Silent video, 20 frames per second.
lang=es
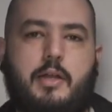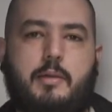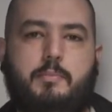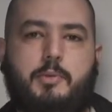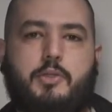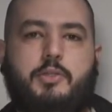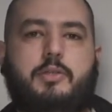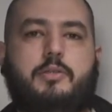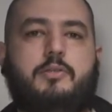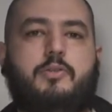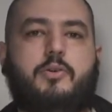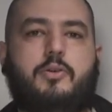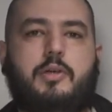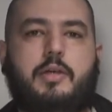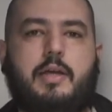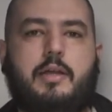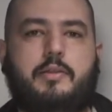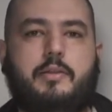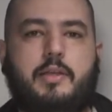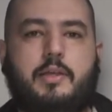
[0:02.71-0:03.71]
el proyector
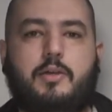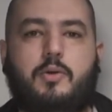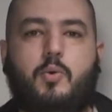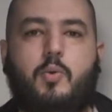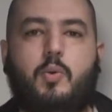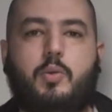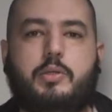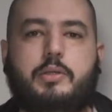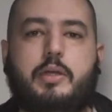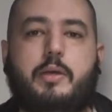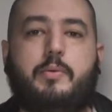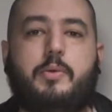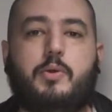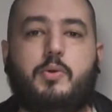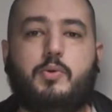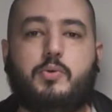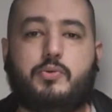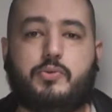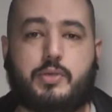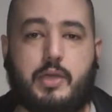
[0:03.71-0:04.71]
Gatnik
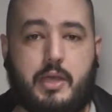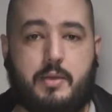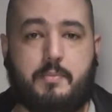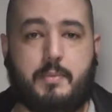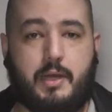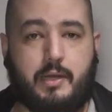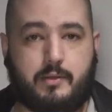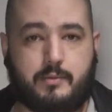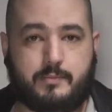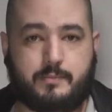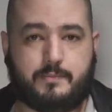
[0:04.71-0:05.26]
UltraView 6000.